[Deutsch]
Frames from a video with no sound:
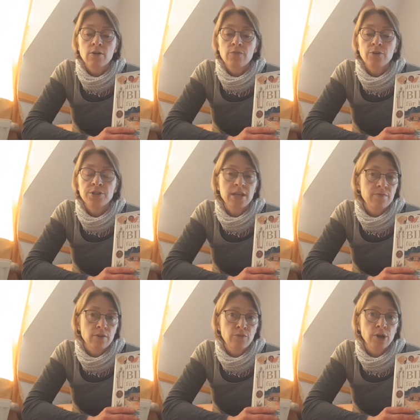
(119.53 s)
von dem
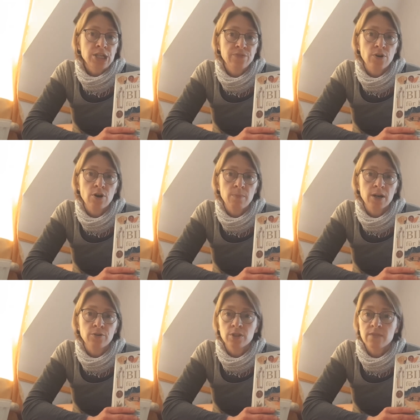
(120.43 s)
wir vorige Woche mal
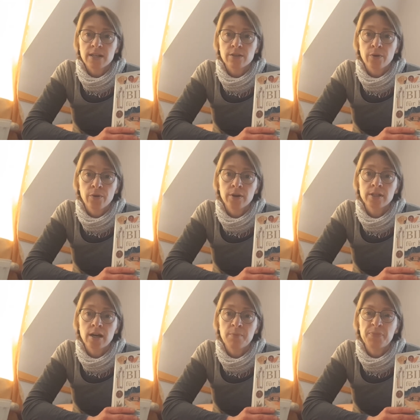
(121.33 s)
kurz was gehört
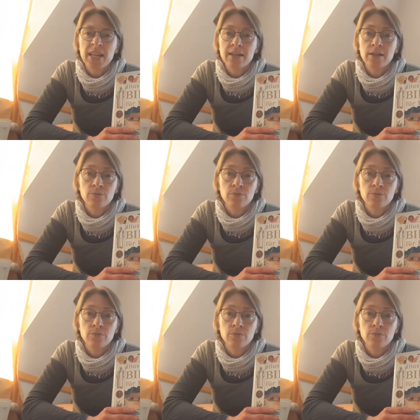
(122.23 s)
haben, der den